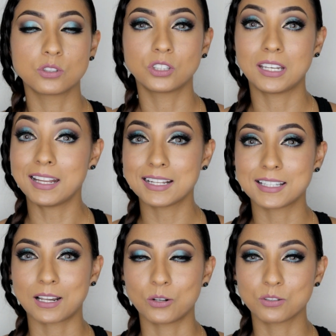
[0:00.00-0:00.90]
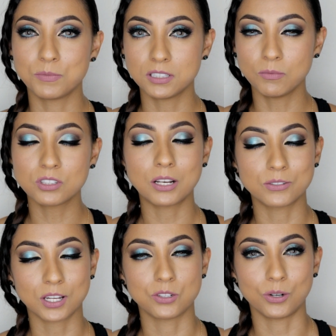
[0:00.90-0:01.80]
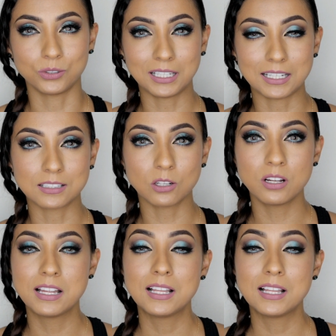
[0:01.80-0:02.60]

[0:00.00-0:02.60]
no tienen que ser los mismos a los que yo utilizo.